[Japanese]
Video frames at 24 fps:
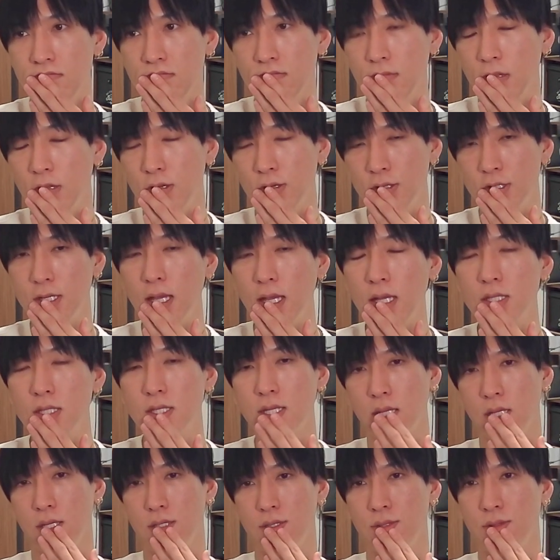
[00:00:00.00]
よしあし
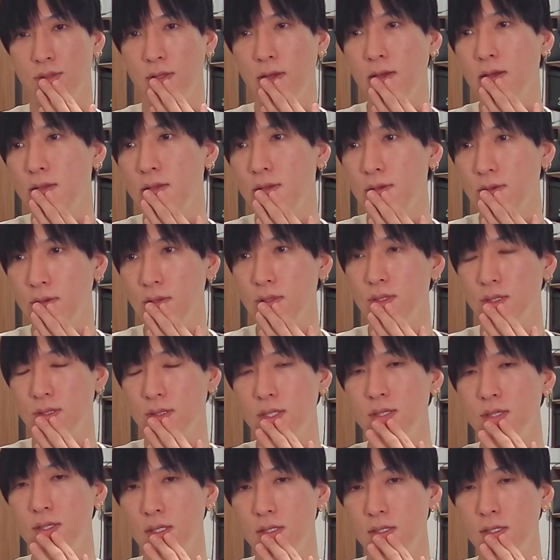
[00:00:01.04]
なんですよね。日本と
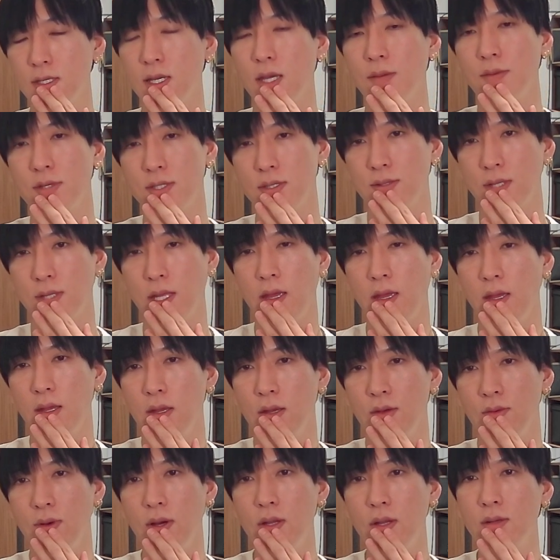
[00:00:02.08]
全然違いますよね。
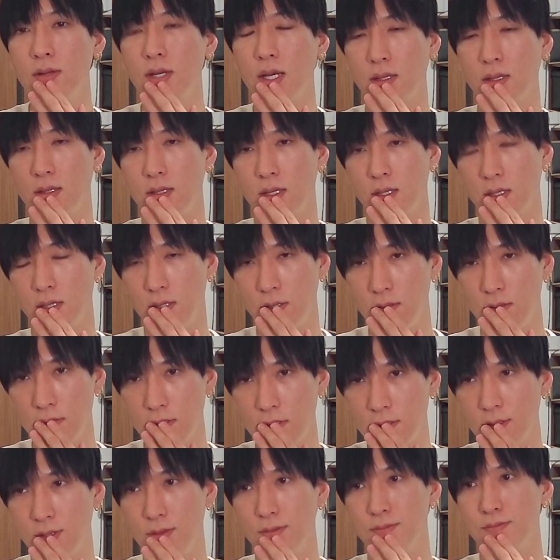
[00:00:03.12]
悪かったら切るん
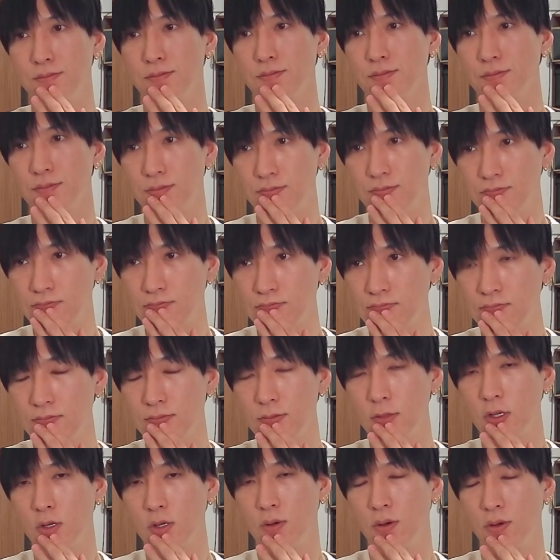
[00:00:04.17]
ですよ。
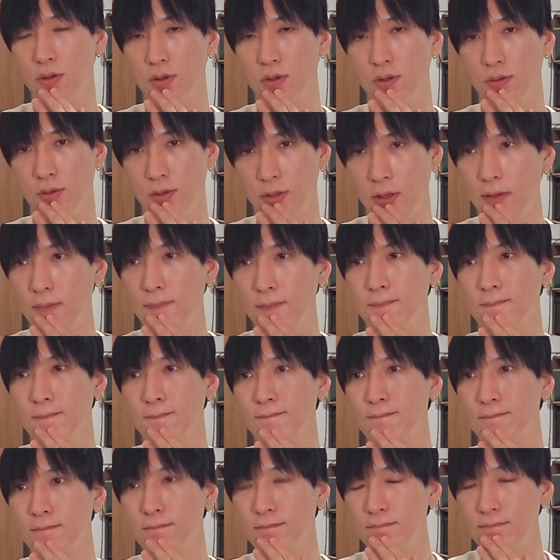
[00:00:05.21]
雇用をね。
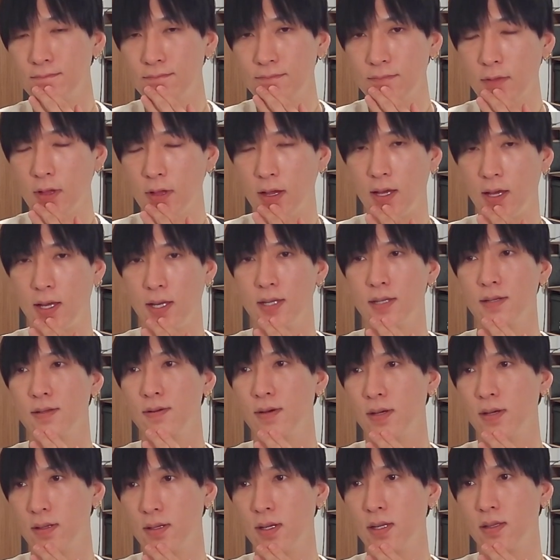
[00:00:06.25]
はい。
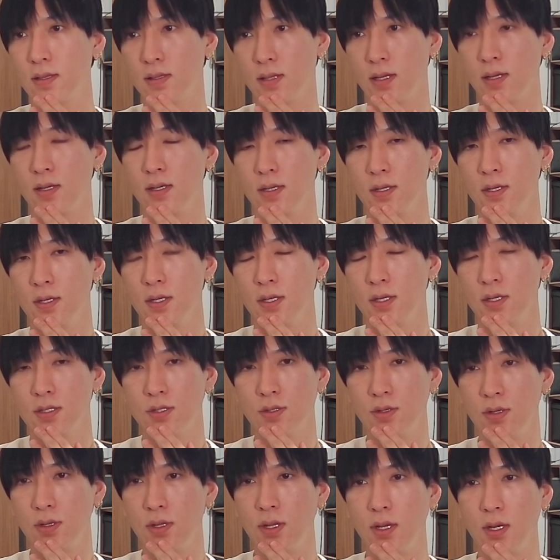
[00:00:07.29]
悪かったら。
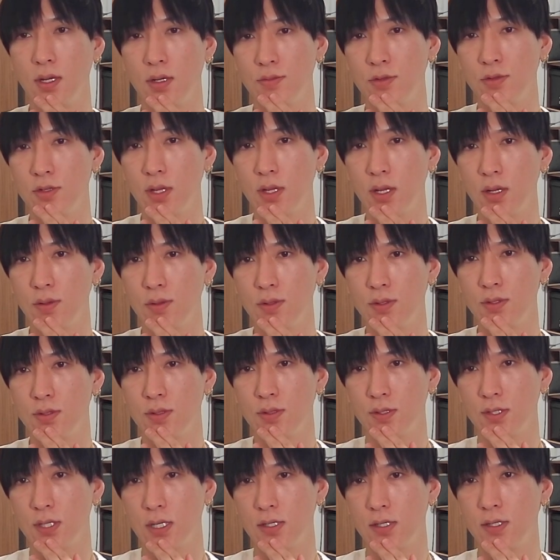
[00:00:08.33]
それで、あの、無駄な
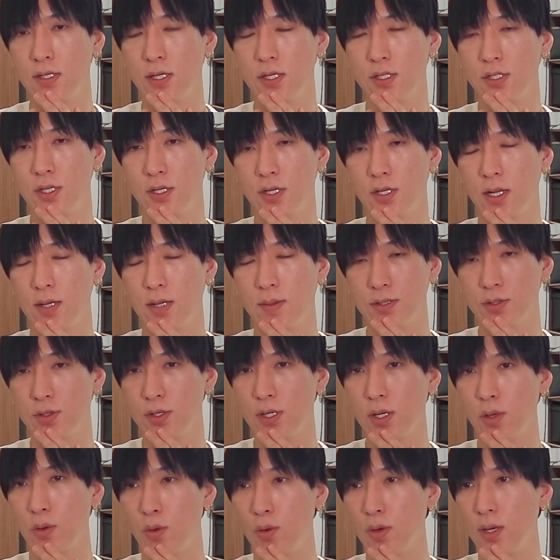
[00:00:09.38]
コストを削減してから、まあ、そ
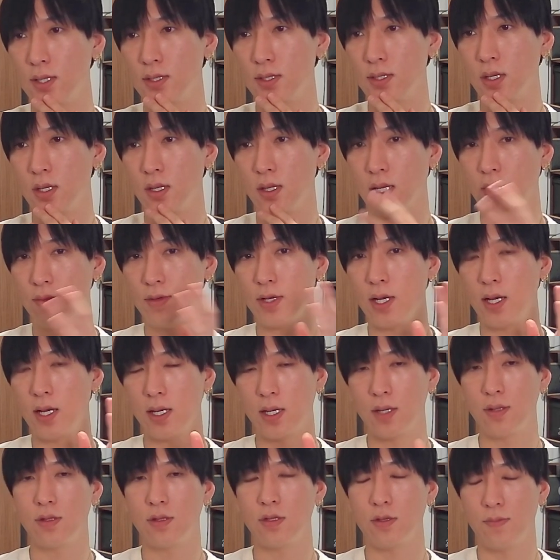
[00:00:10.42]
れが交換されて株が上
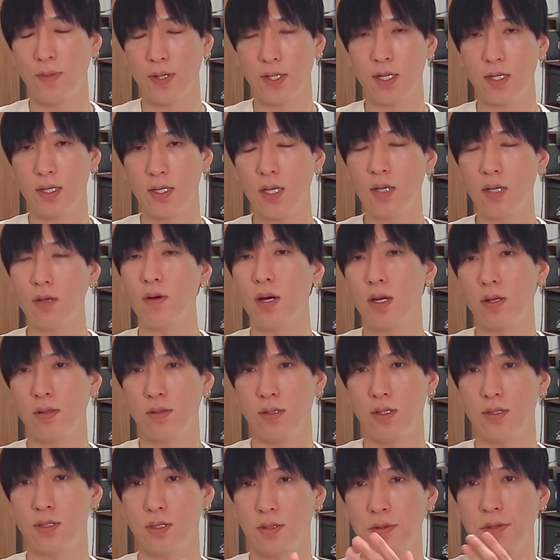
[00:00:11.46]
がるっていうパターン結構ある
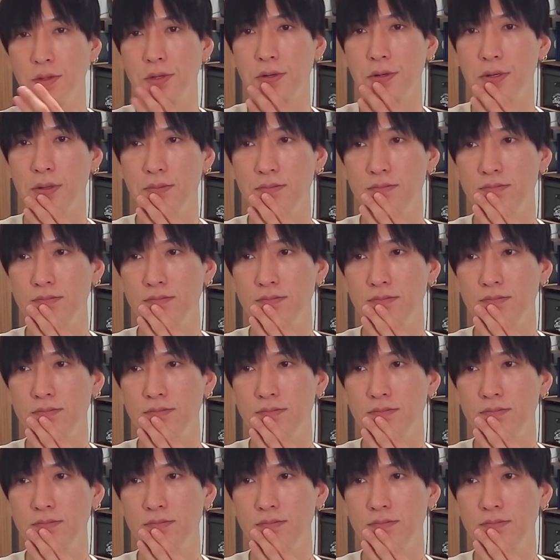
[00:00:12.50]
んですけど、